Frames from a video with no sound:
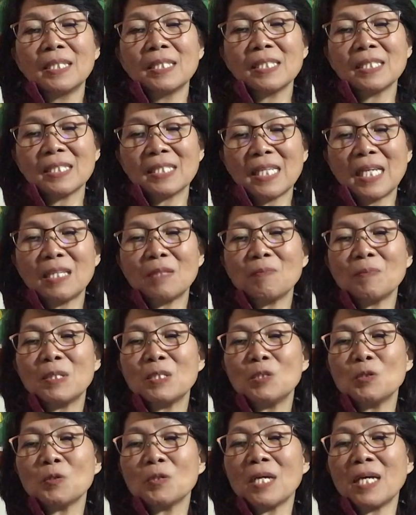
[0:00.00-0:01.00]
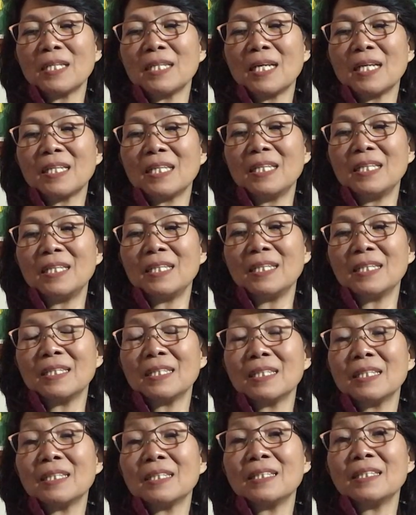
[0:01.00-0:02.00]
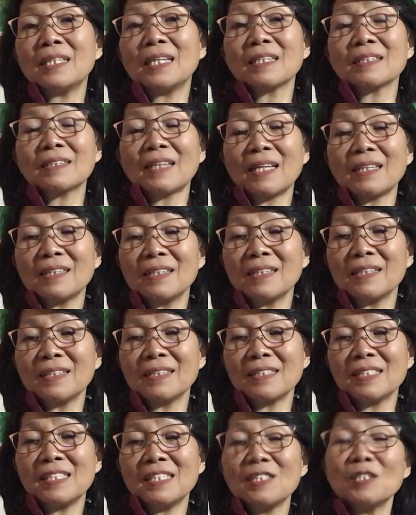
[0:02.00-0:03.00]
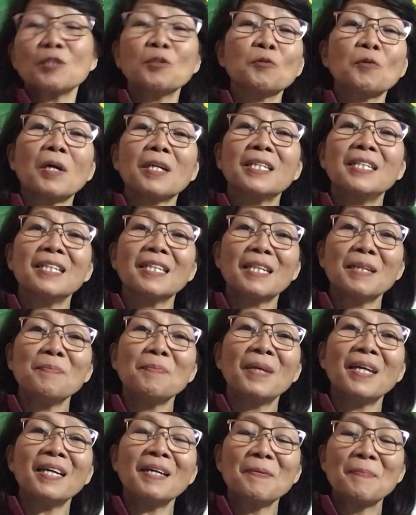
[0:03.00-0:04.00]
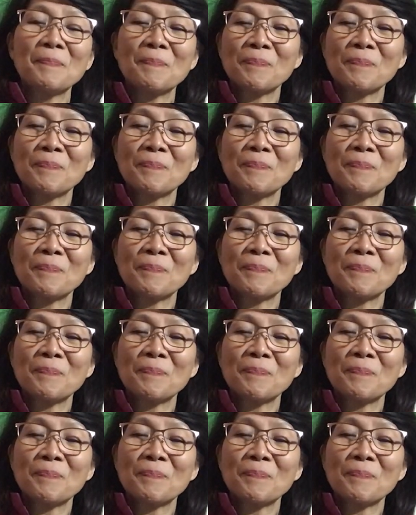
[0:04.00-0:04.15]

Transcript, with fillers: statement juga dari yang tante Sinci suka kirim ya.